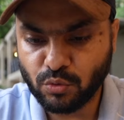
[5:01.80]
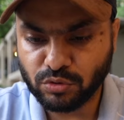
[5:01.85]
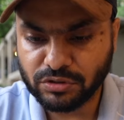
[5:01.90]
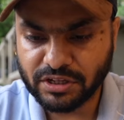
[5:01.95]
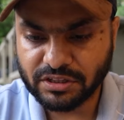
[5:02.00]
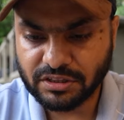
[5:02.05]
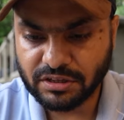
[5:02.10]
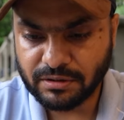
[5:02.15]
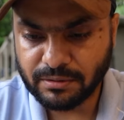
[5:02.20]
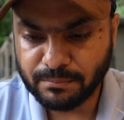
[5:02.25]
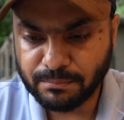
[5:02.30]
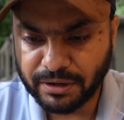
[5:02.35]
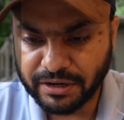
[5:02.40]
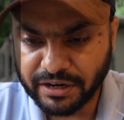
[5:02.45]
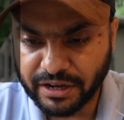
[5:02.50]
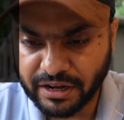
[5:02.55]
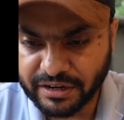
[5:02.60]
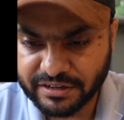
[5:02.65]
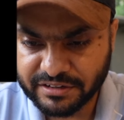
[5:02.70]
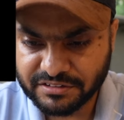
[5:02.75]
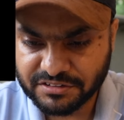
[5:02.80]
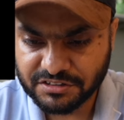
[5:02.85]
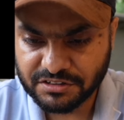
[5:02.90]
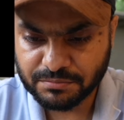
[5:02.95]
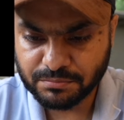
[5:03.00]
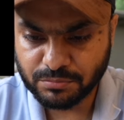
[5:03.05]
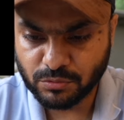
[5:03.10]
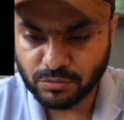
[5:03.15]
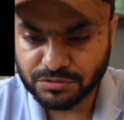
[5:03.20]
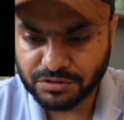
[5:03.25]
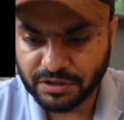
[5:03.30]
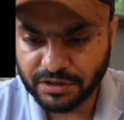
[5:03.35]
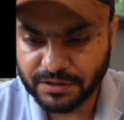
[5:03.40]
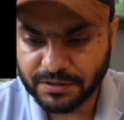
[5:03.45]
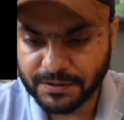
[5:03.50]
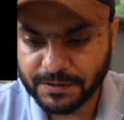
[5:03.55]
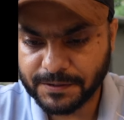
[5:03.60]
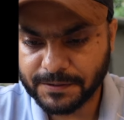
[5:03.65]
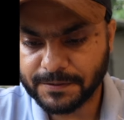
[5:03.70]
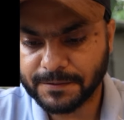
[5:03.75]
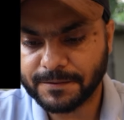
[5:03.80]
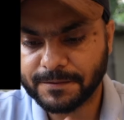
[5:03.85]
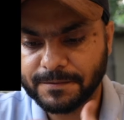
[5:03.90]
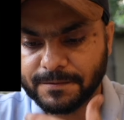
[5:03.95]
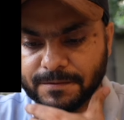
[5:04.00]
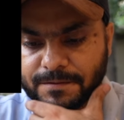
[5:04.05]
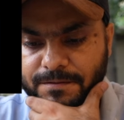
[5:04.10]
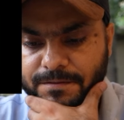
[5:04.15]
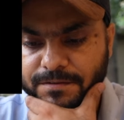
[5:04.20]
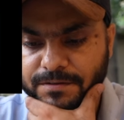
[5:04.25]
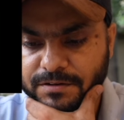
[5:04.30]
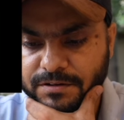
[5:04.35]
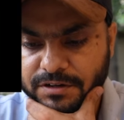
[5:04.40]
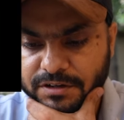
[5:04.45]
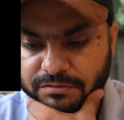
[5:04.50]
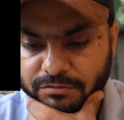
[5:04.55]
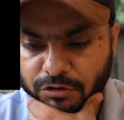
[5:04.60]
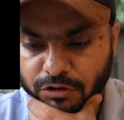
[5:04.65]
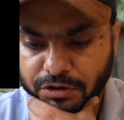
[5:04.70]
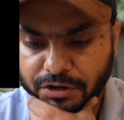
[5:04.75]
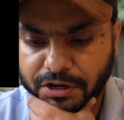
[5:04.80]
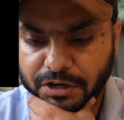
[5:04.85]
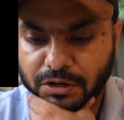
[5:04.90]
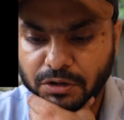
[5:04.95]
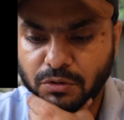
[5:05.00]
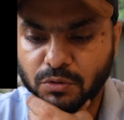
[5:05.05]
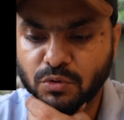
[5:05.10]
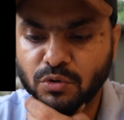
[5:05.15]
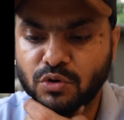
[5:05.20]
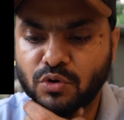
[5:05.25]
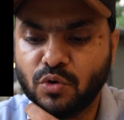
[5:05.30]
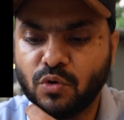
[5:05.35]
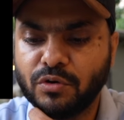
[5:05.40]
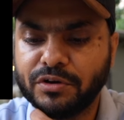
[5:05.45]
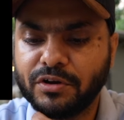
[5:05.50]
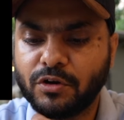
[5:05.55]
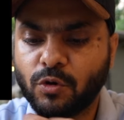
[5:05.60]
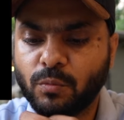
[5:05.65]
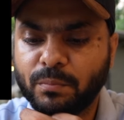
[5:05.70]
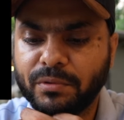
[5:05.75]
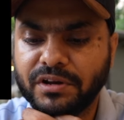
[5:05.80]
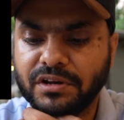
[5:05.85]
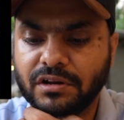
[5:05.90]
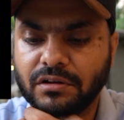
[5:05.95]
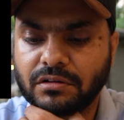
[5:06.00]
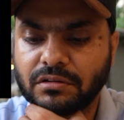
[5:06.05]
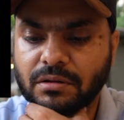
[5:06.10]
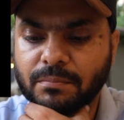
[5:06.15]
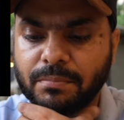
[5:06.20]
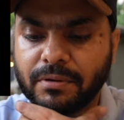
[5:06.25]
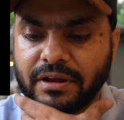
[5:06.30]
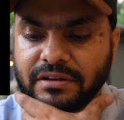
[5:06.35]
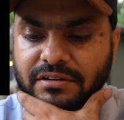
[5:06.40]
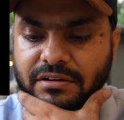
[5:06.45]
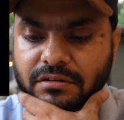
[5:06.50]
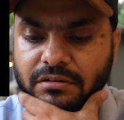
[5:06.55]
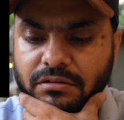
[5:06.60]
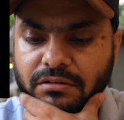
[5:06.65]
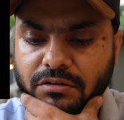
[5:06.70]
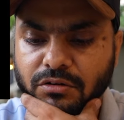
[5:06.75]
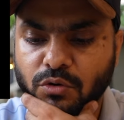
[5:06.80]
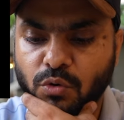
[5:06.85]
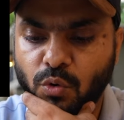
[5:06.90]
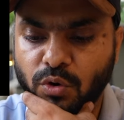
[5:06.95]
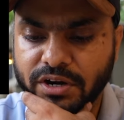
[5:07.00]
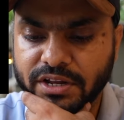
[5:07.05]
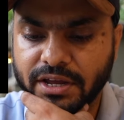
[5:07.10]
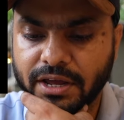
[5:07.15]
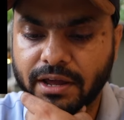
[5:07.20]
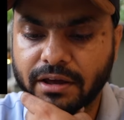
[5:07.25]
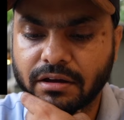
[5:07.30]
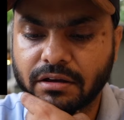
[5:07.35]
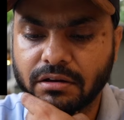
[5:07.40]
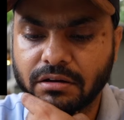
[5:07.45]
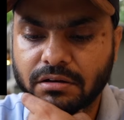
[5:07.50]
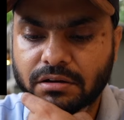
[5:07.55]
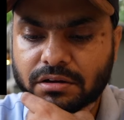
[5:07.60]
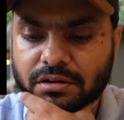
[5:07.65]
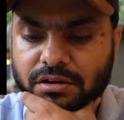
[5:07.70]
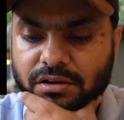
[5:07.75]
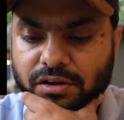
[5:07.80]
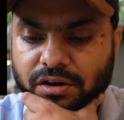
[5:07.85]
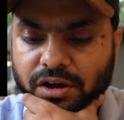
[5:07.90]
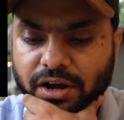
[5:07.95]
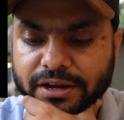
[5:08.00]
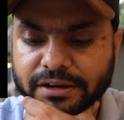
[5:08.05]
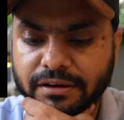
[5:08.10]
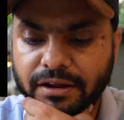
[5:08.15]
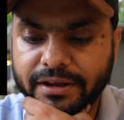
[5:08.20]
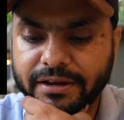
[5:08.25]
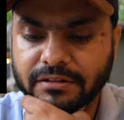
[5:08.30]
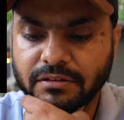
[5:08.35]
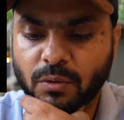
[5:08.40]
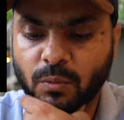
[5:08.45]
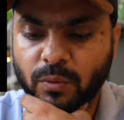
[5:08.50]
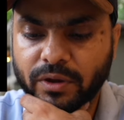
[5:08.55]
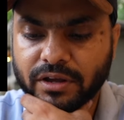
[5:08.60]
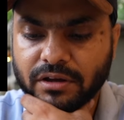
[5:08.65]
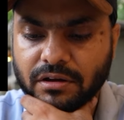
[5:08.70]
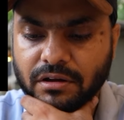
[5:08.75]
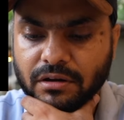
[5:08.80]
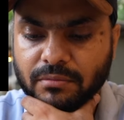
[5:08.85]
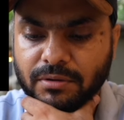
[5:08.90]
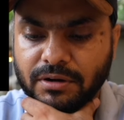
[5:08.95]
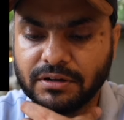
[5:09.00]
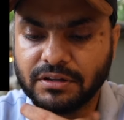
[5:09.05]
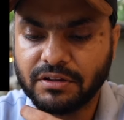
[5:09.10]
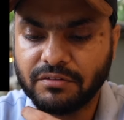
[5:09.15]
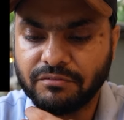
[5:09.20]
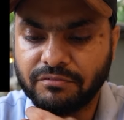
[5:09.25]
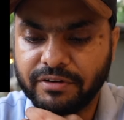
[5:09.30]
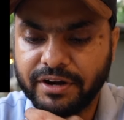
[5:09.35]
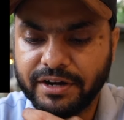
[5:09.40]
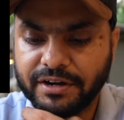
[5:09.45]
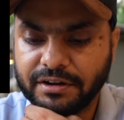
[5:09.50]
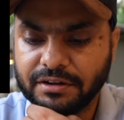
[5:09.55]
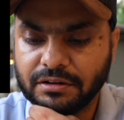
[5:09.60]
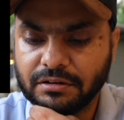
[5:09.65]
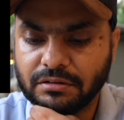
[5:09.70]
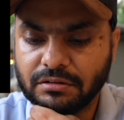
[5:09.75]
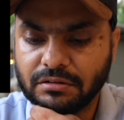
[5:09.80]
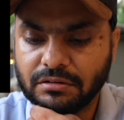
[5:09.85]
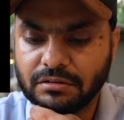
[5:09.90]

उदित भंडारी जी पूछ रहे हैं आई वॉन्टेड टू नो योर ओपिनियन ऑन द प्रेजेंट कोडियक आई लाइक द व्हीकल बट द वेटिंग